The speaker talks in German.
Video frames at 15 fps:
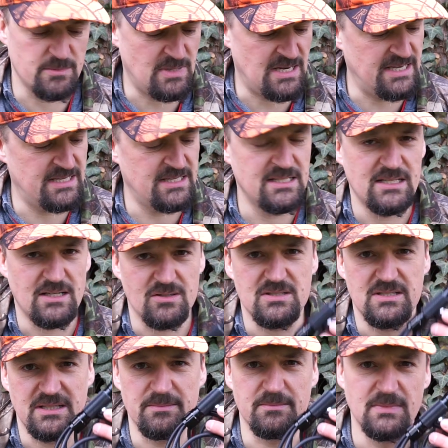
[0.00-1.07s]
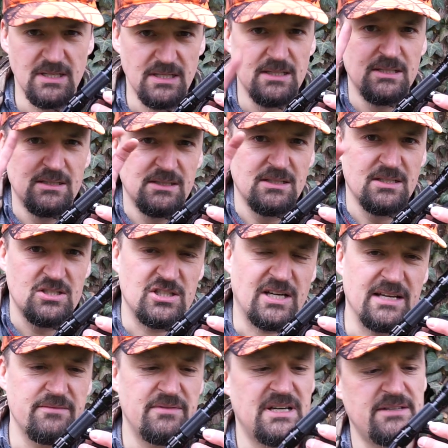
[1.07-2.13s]
zum einen aus dem
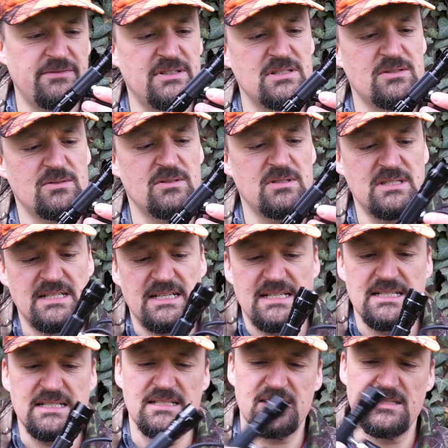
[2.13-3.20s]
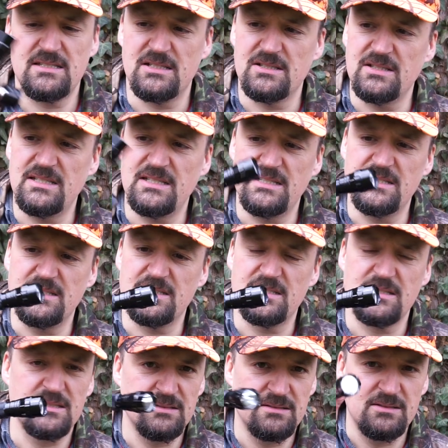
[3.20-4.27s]
Scheinwerfer sozusagen. Das ist also hier
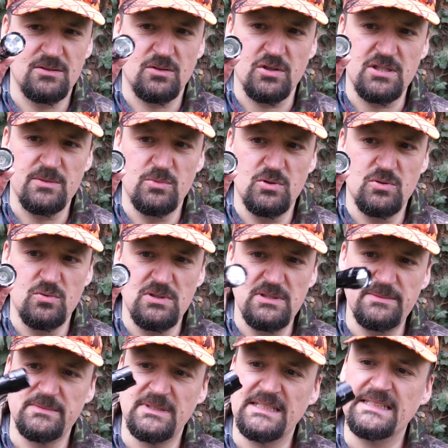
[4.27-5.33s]
dieses Leuchtmodul